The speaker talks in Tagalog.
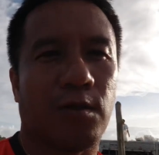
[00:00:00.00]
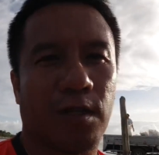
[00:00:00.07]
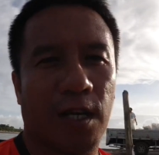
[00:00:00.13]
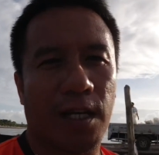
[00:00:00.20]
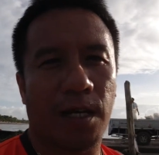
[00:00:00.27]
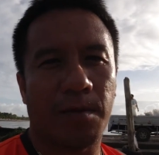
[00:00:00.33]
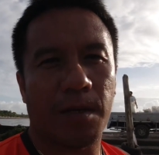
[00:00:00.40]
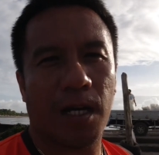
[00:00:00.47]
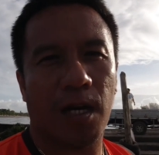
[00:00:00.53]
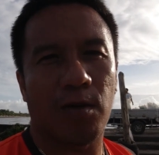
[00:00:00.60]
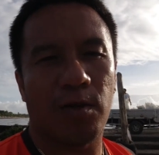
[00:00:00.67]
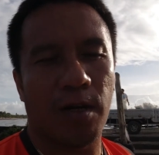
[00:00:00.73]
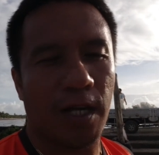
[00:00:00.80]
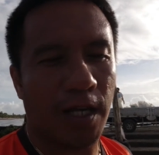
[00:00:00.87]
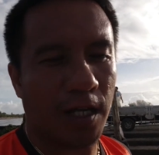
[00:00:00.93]
so sana
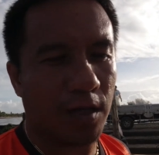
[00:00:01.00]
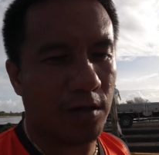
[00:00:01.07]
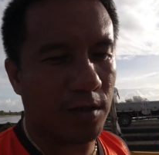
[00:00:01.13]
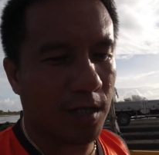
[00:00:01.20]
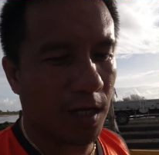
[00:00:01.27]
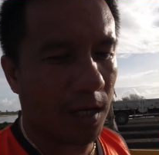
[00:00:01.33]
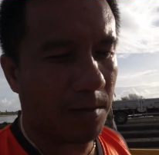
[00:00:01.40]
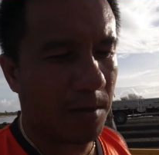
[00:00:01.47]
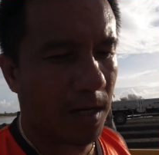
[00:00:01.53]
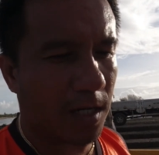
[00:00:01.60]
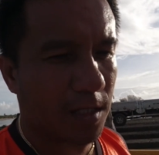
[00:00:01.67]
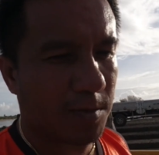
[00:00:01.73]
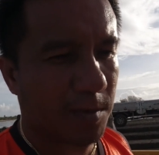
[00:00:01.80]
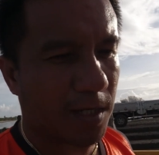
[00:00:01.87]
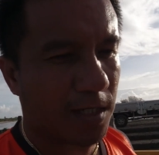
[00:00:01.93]
makahuli ngayon sila
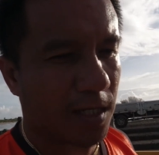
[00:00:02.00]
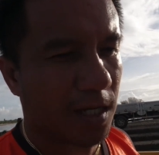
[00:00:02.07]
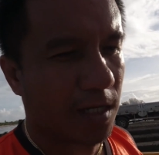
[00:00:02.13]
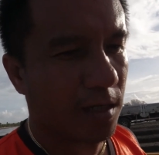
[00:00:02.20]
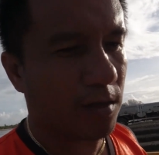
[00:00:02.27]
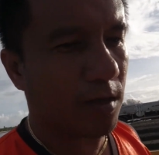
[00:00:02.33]
mga kasbagatak